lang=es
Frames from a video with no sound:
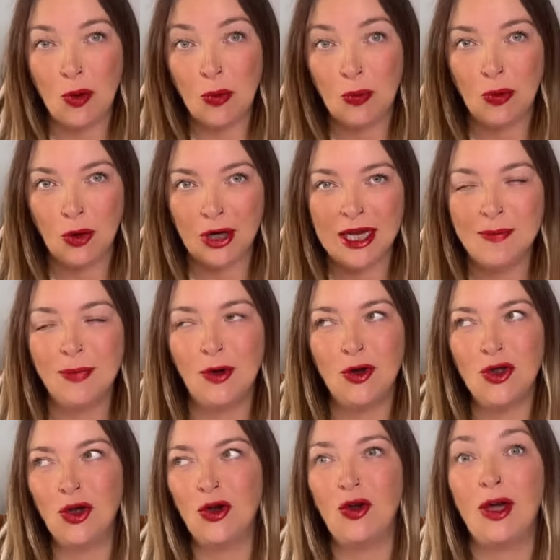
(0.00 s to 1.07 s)
popurrí, pero
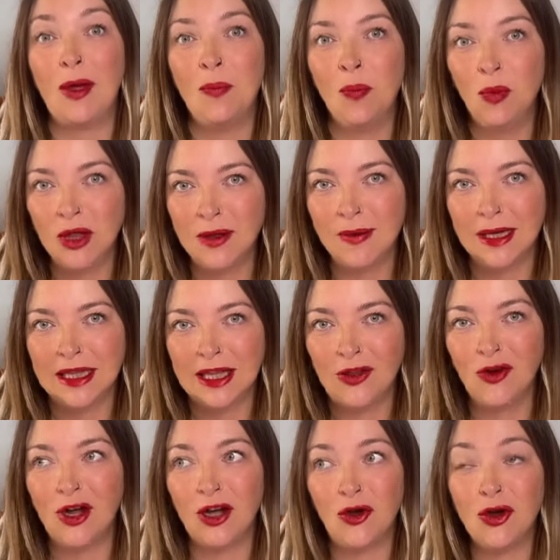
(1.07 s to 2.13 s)
yo creo que es muy
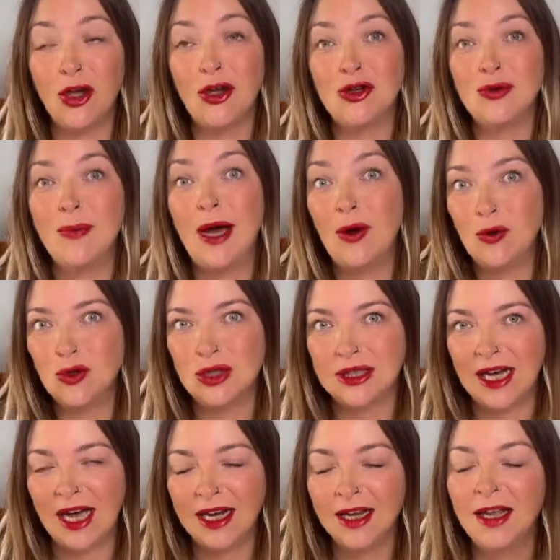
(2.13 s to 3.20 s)
divertido, creo que os va a
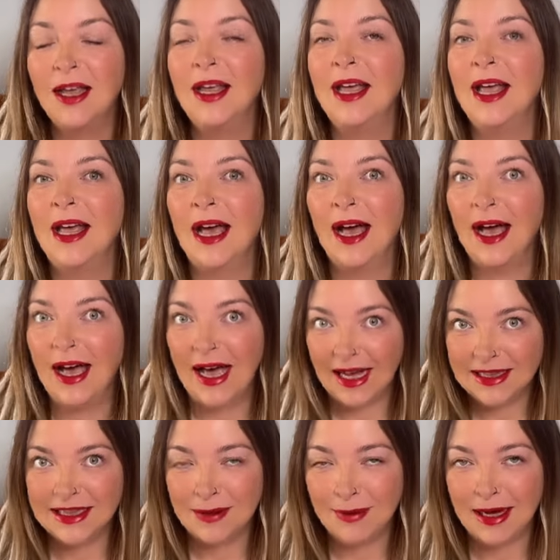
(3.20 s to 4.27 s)
gustar.
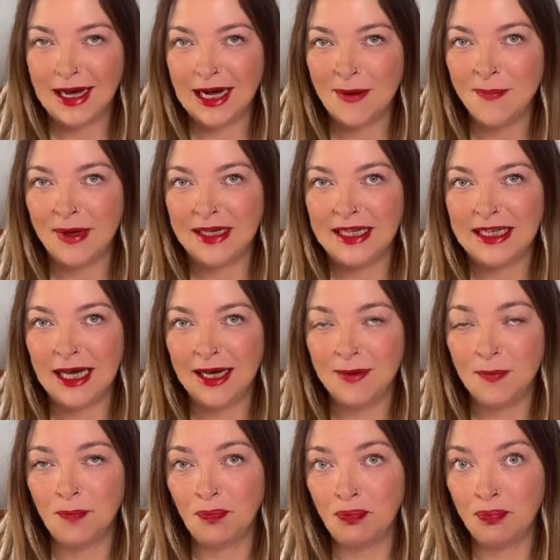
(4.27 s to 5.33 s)
Activad la campanita
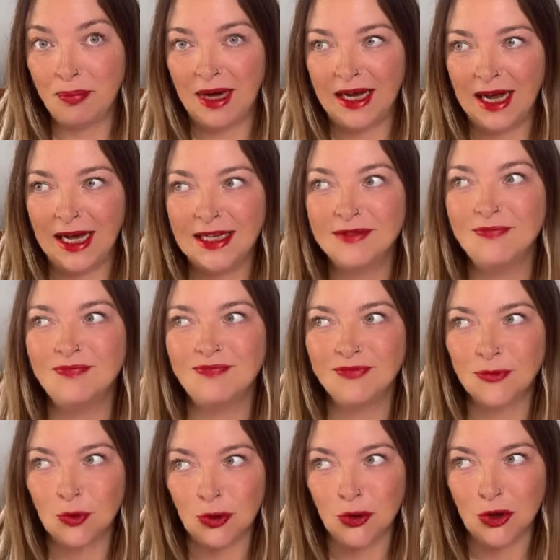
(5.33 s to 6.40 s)
para
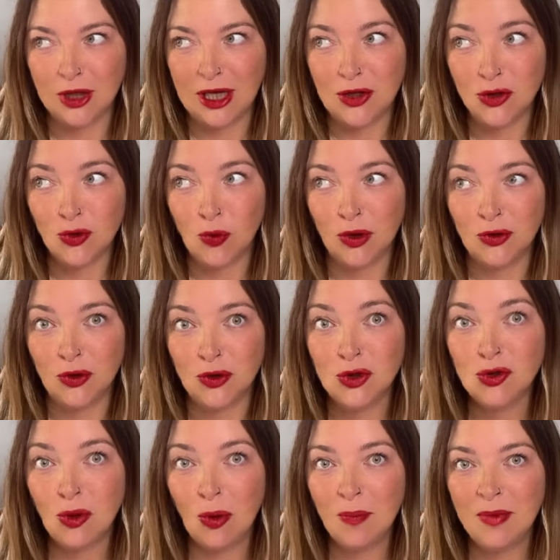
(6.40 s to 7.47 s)
cuando, yo, cuando yo
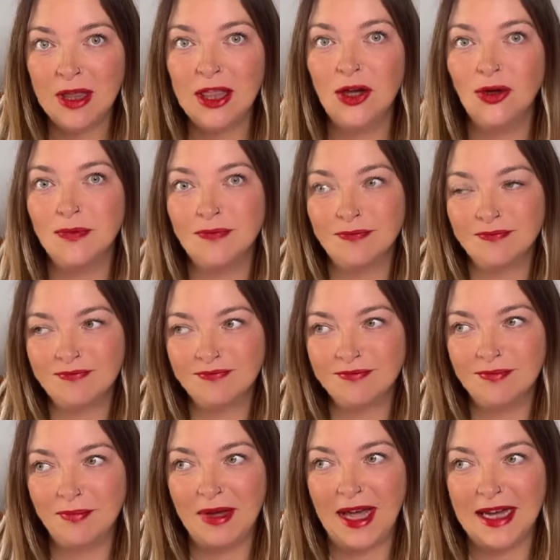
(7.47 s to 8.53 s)
suba un vídeo
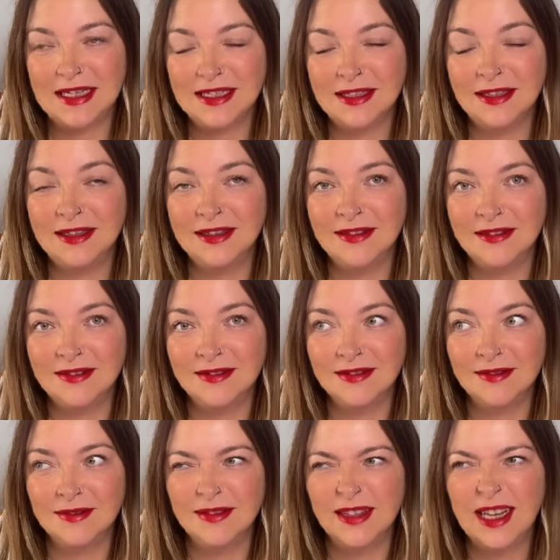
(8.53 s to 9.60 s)
veáis mm,
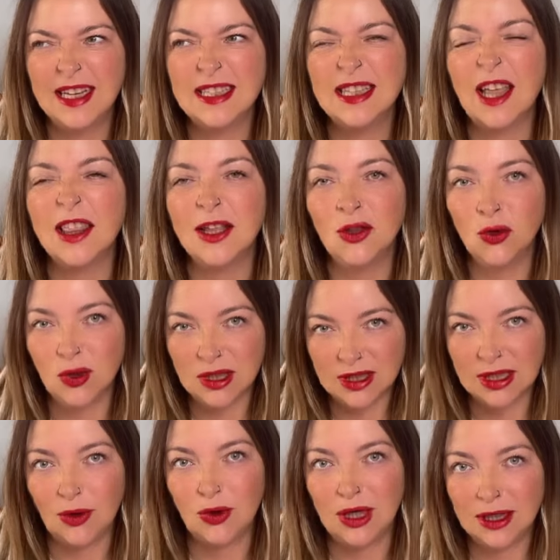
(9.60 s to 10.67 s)
mm, qué está haciendo
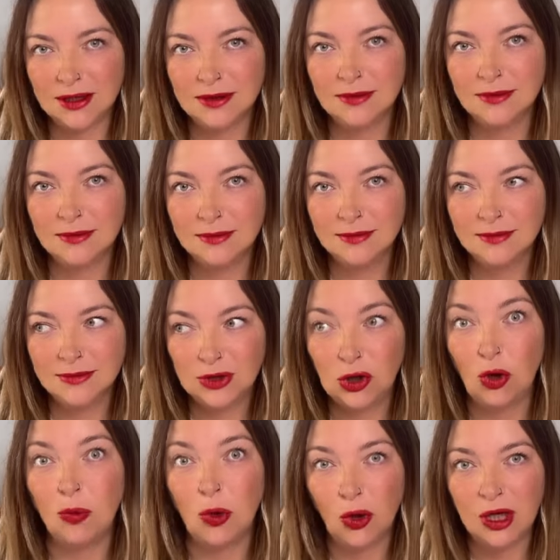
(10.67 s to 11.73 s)
esta hora,
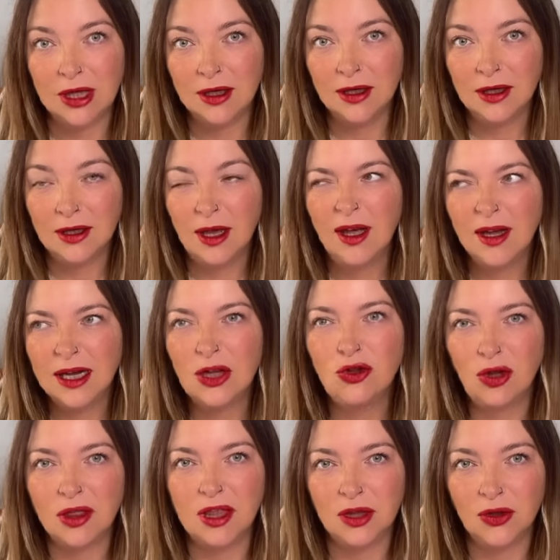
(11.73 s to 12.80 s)
como hoy. ¿Qué
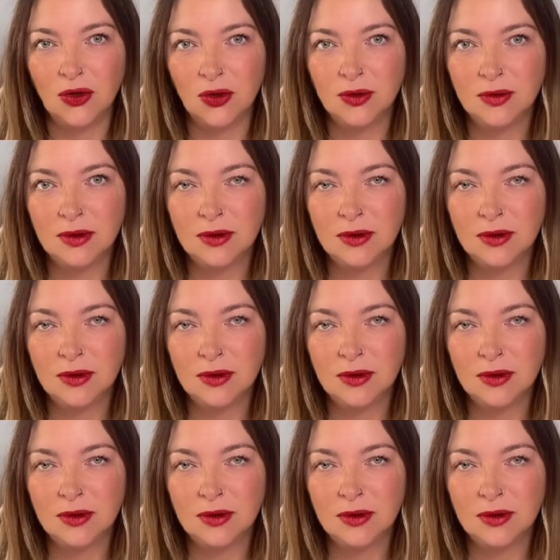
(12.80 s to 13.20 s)
estoy haciendo?